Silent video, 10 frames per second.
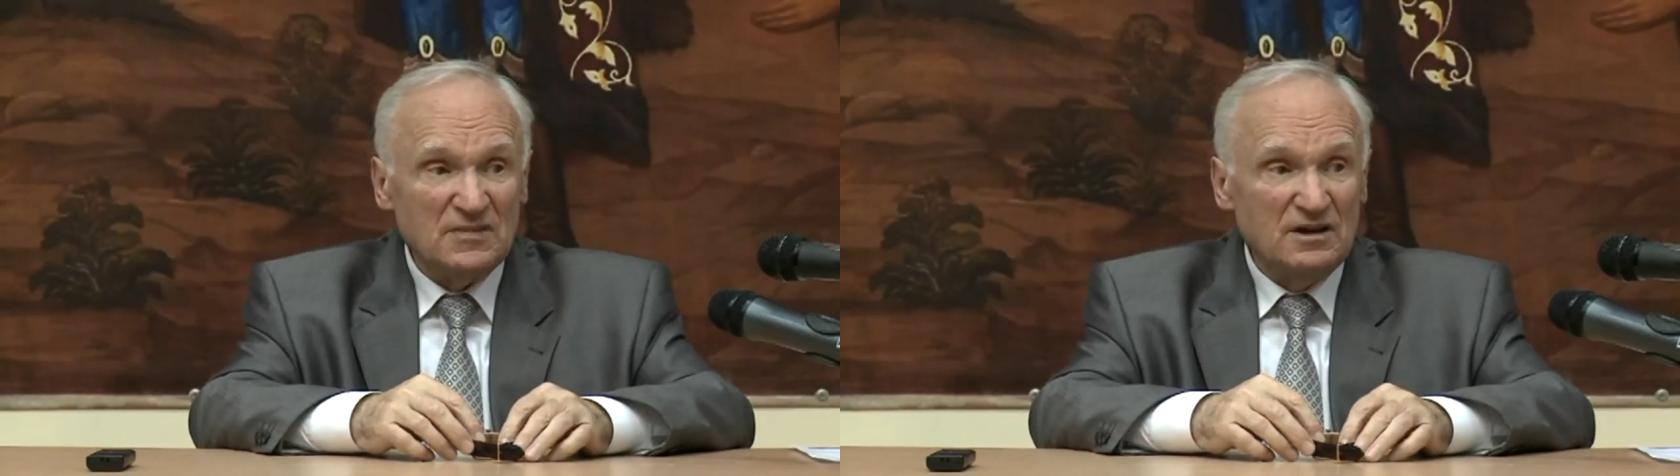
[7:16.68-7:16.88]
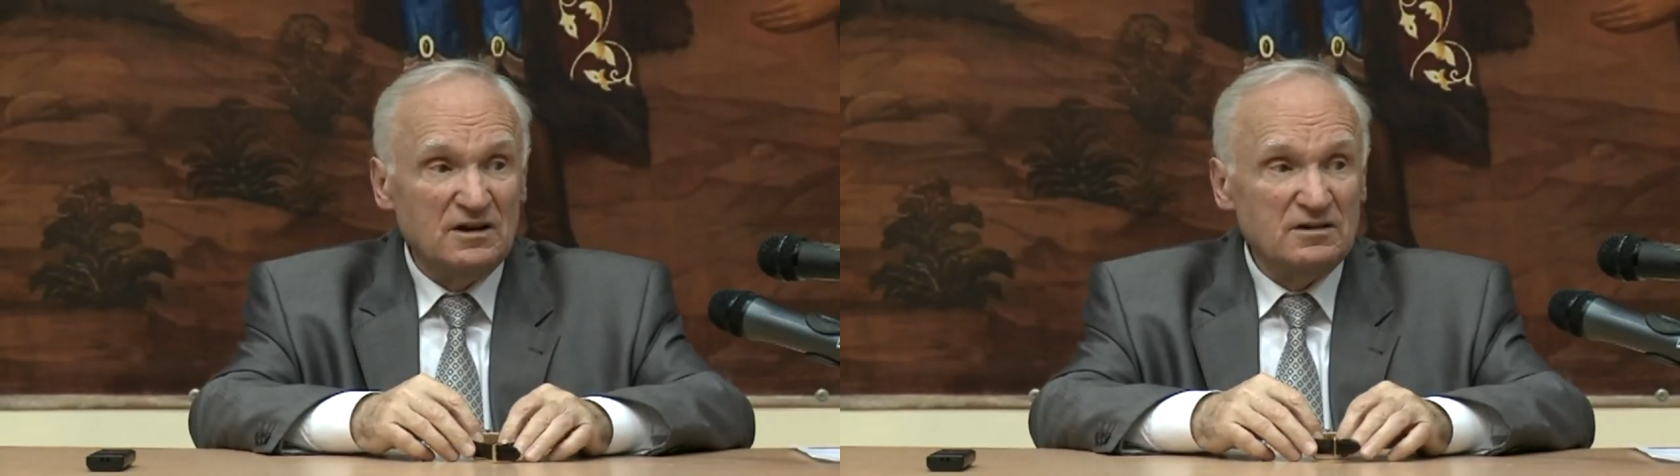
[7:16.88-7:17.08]

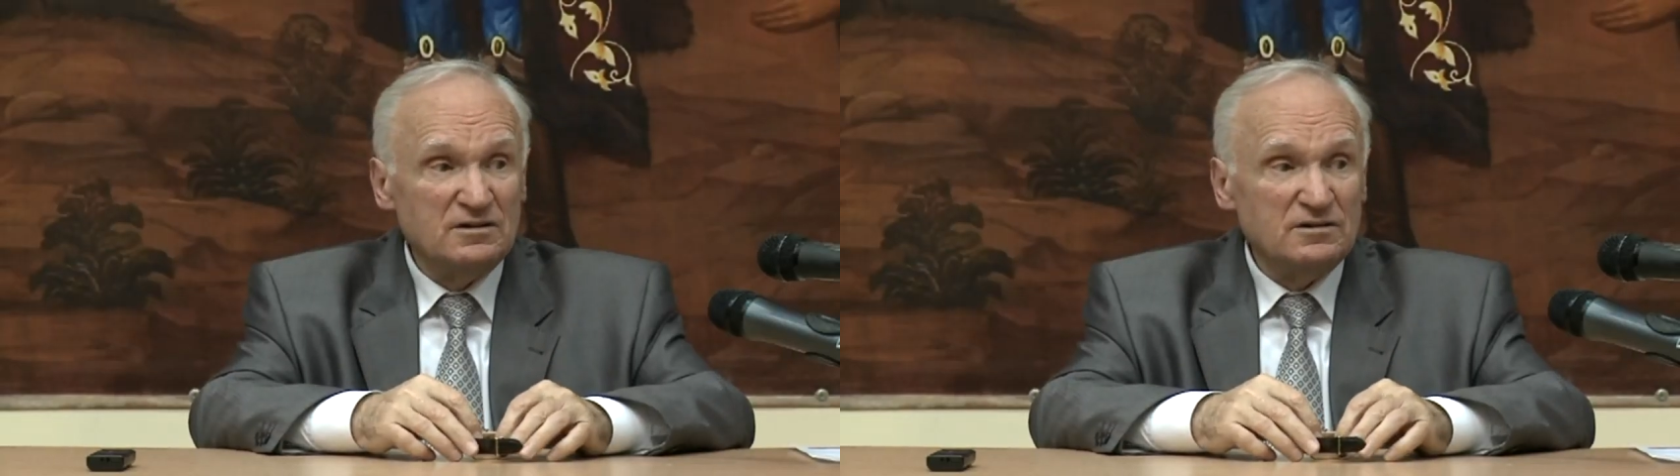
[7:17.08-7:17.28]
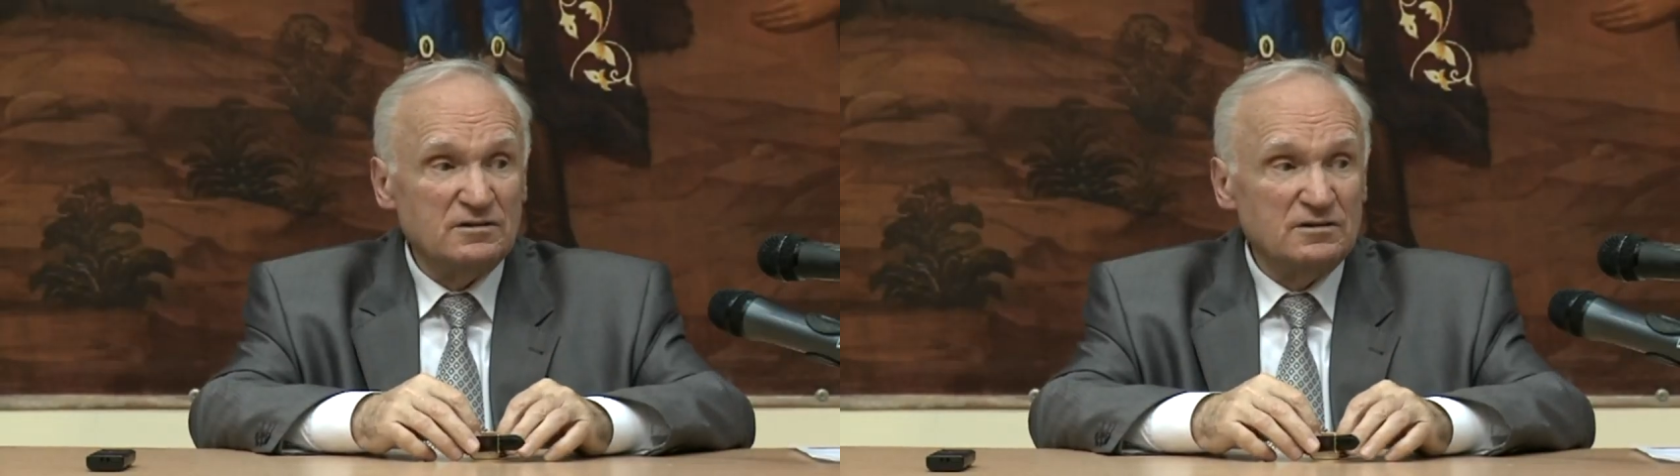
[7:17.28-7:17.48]
да,
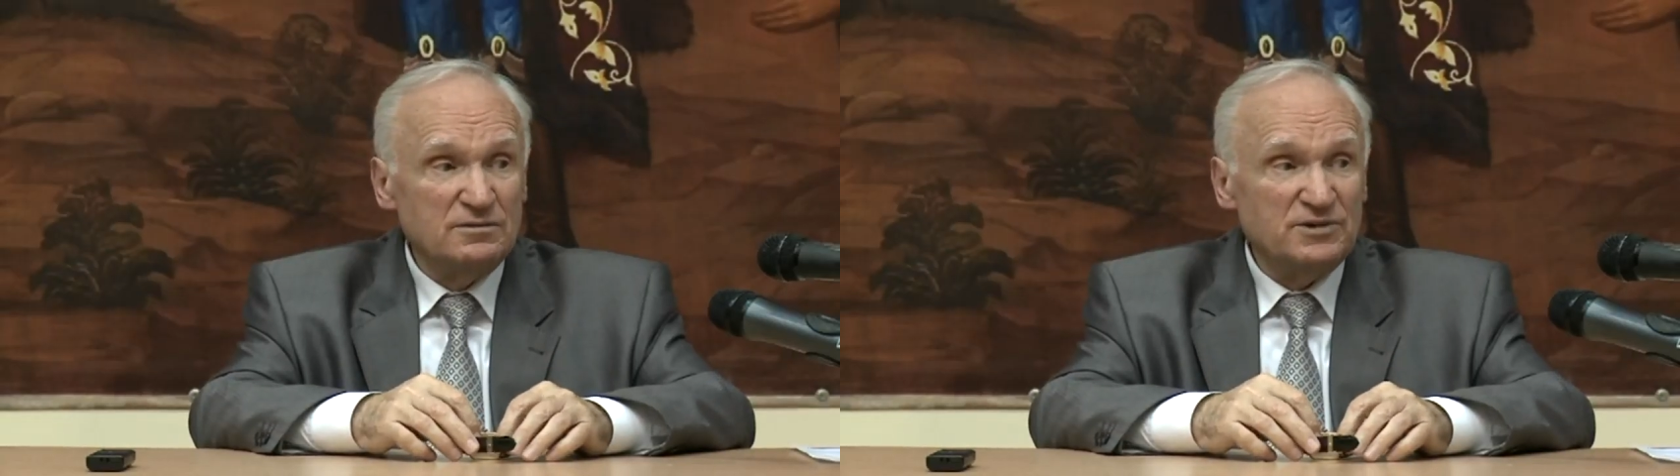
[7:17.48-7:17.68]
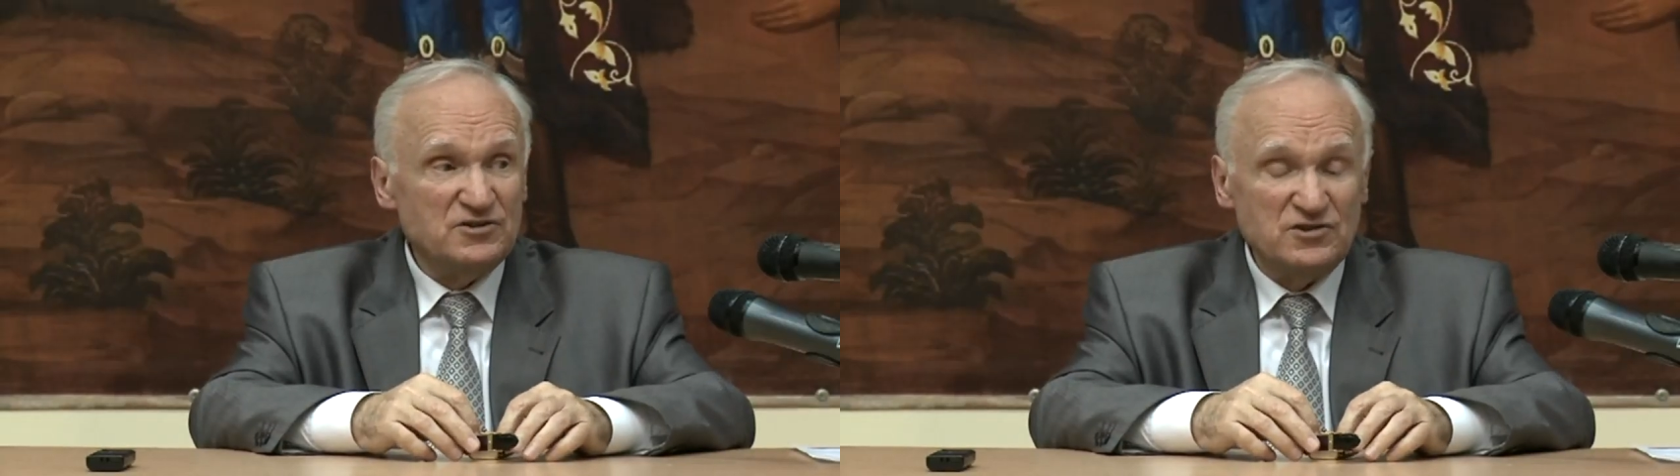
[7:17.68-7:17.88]

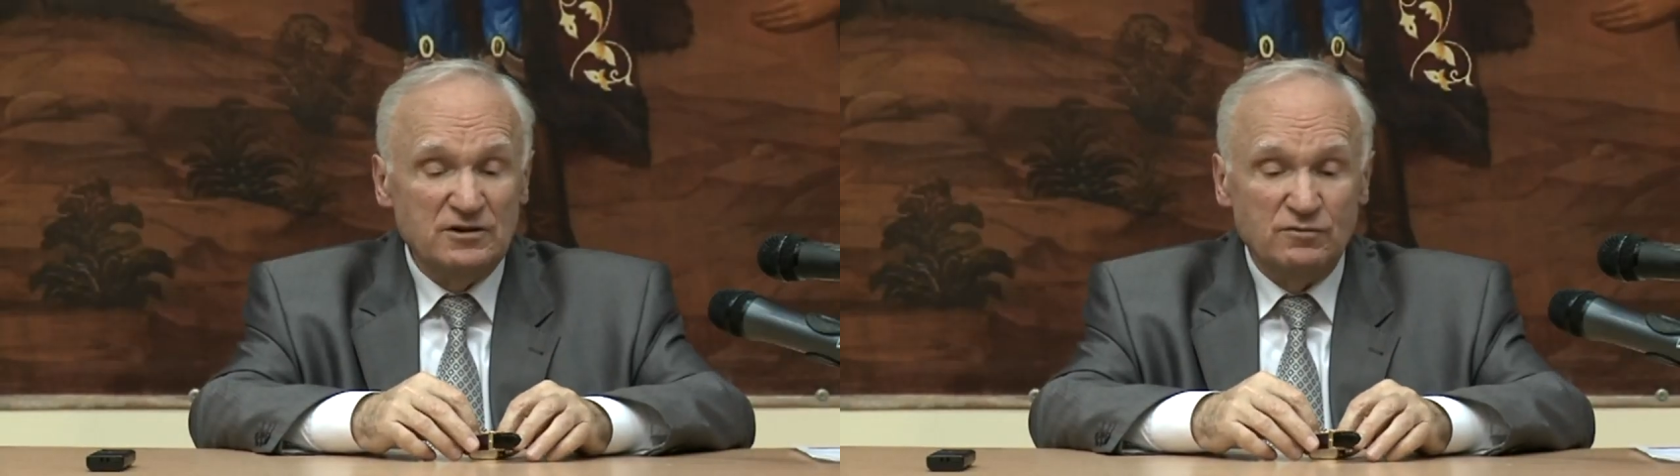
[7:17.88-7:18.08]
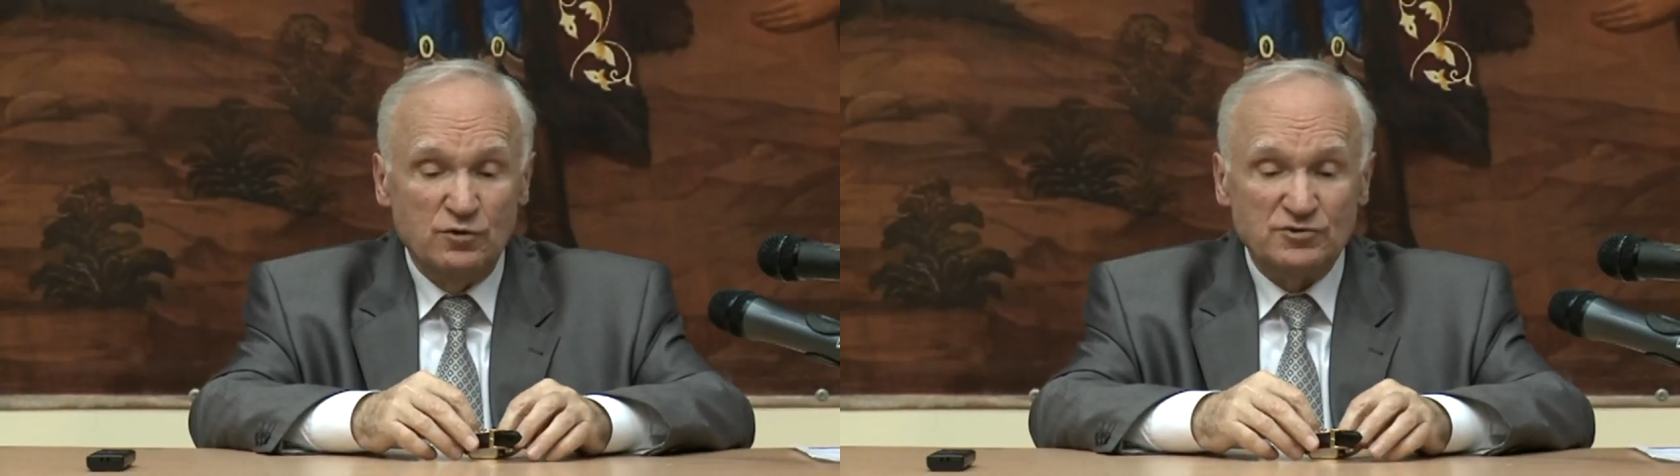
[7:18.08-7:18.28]

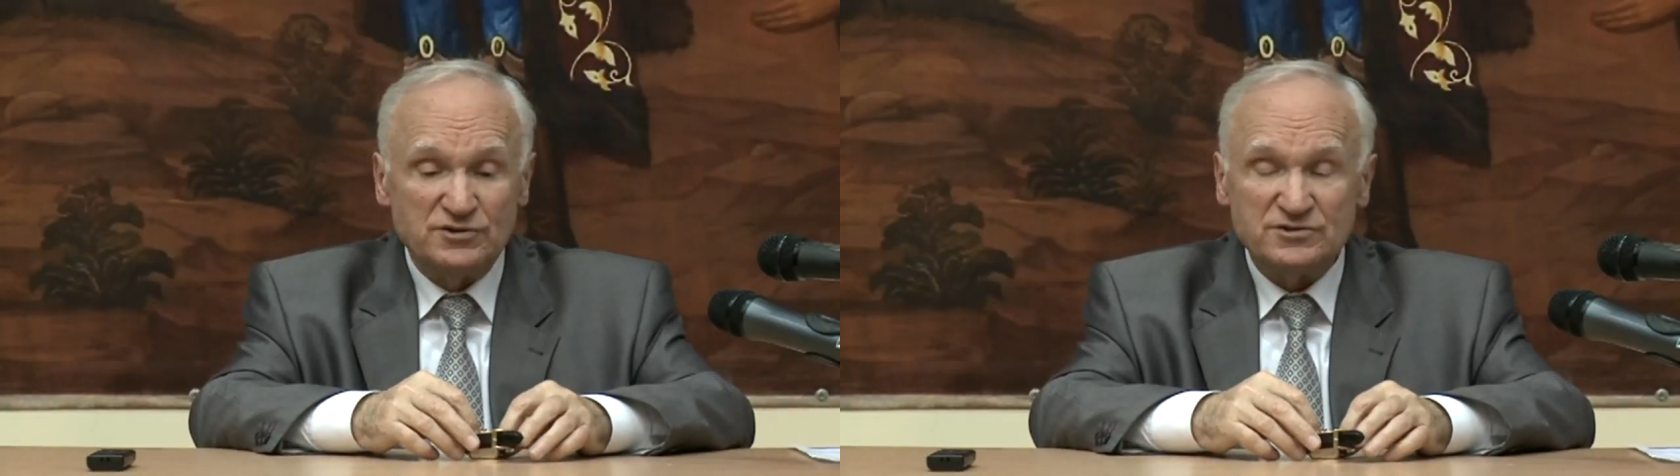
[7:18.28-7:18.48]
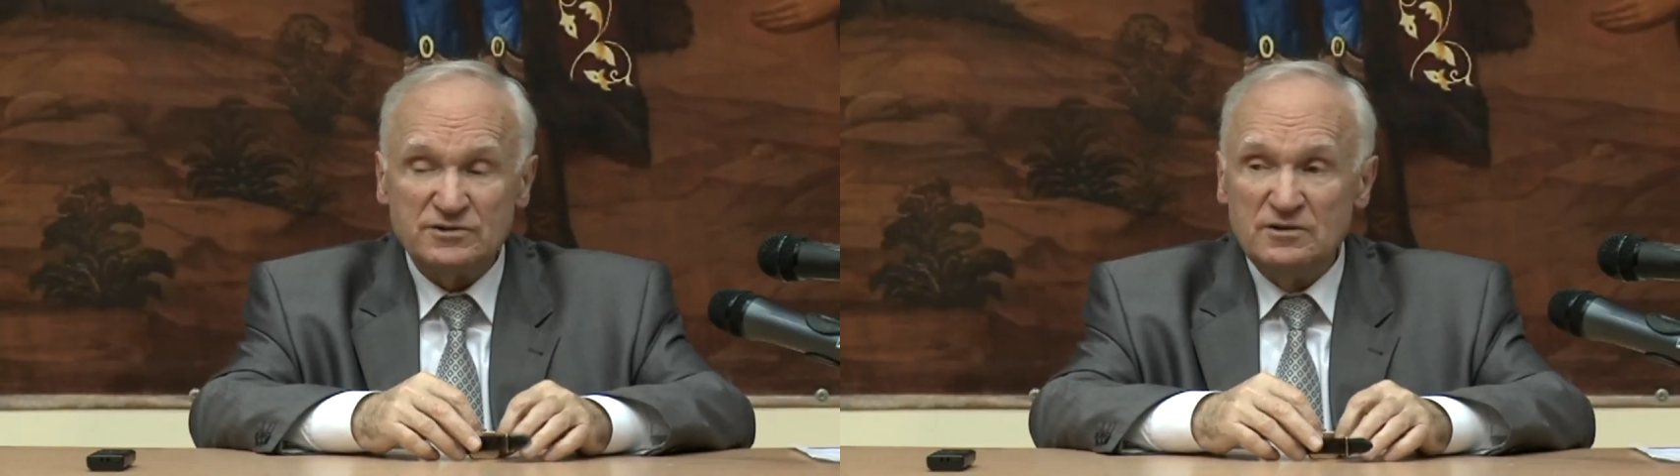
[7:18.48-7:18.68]
пришли в
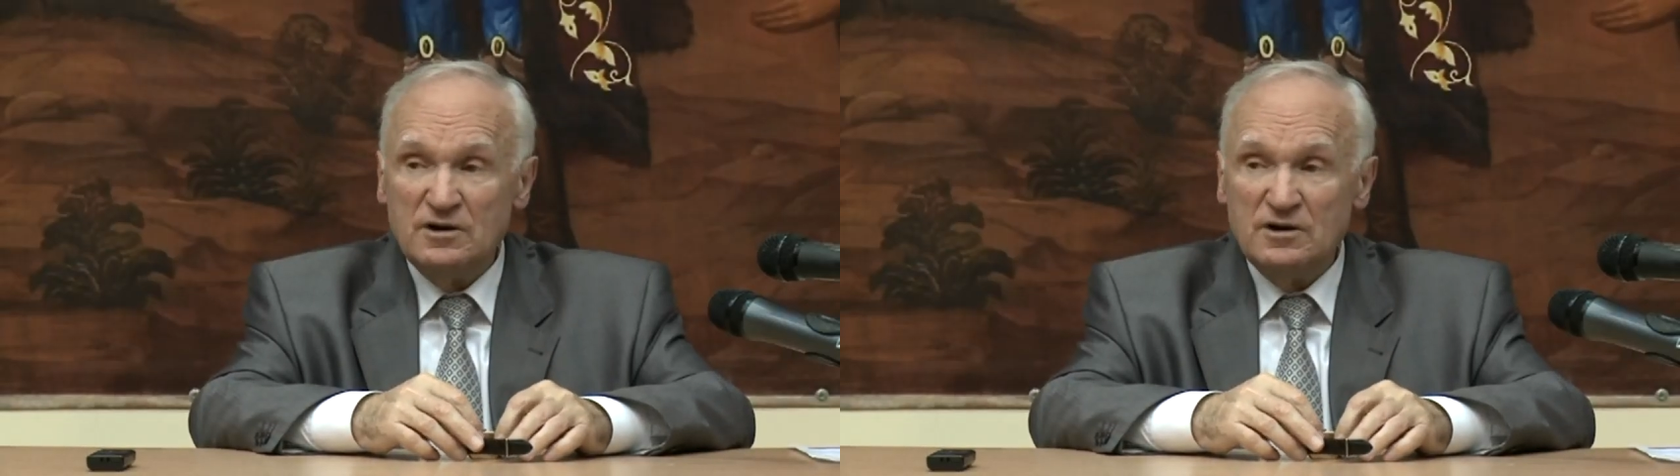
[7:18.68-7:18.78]
ужас.